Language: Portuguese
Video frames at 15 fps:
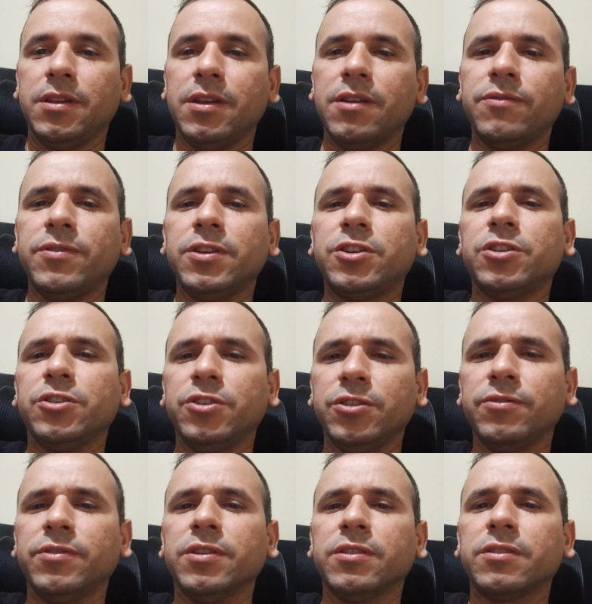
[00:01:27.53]
Evite
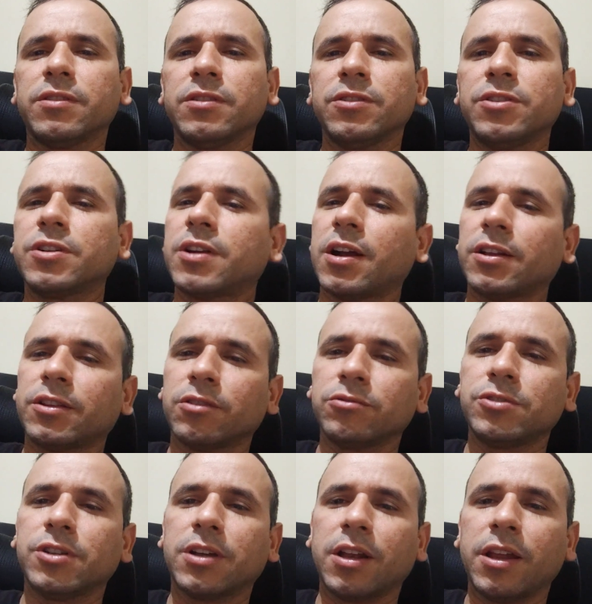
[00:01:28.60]
dívidas de cartão
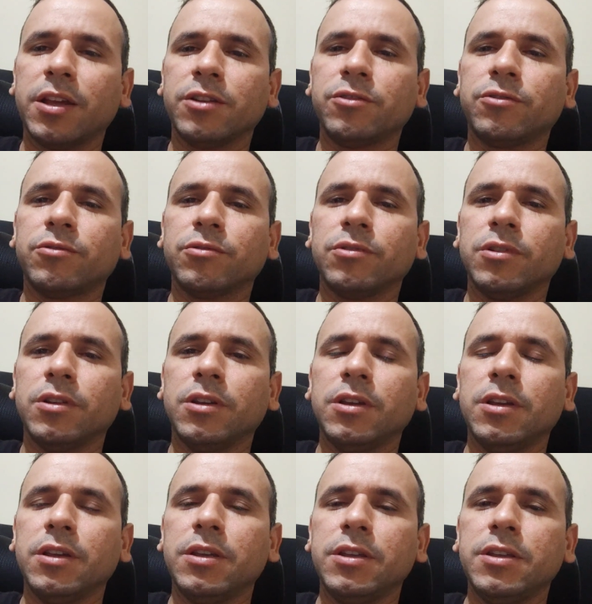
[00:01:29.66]
de crédito,
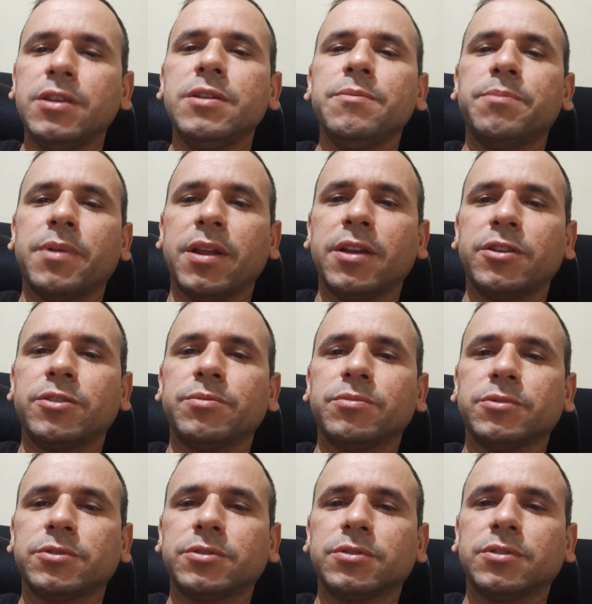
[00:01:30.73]
e
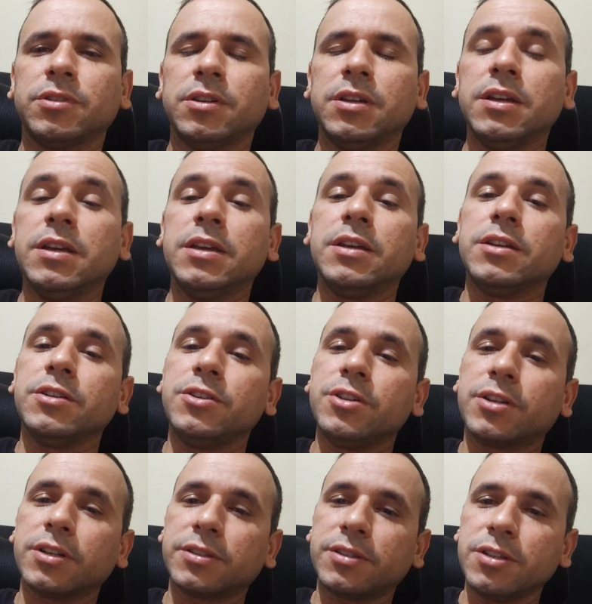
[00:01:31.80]
empréstimos.
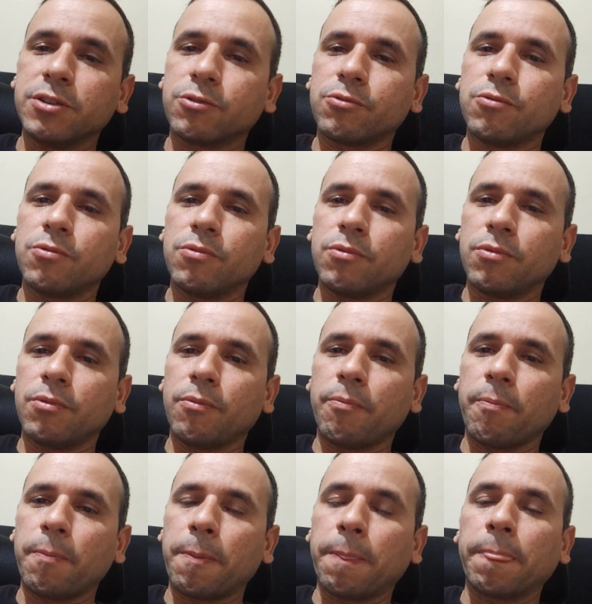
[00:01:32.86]
Dica 5.
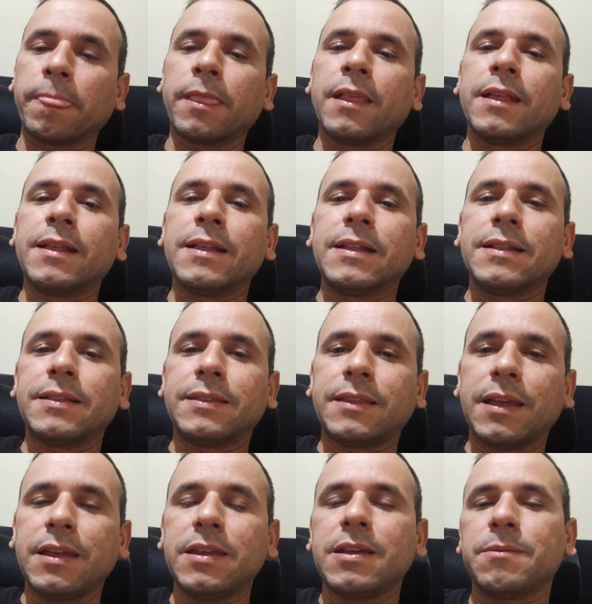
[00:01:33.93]

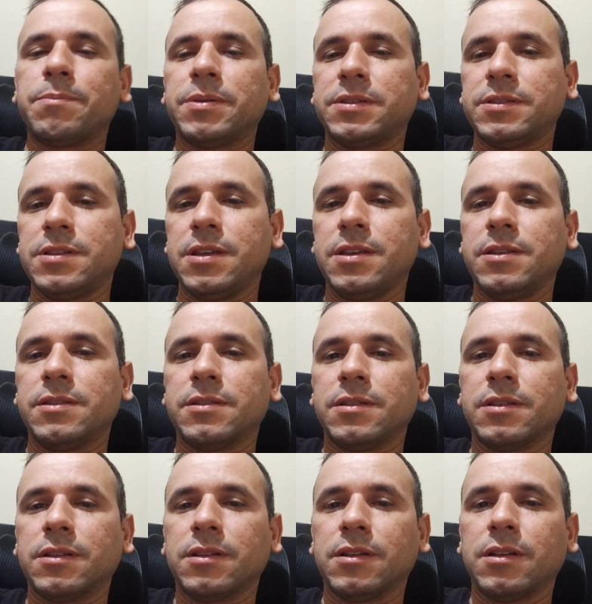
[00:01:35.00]
Tenha
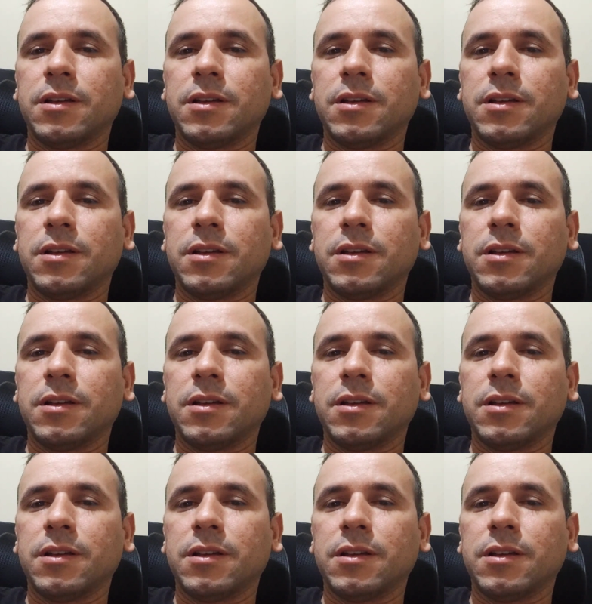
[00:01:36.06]
paciência.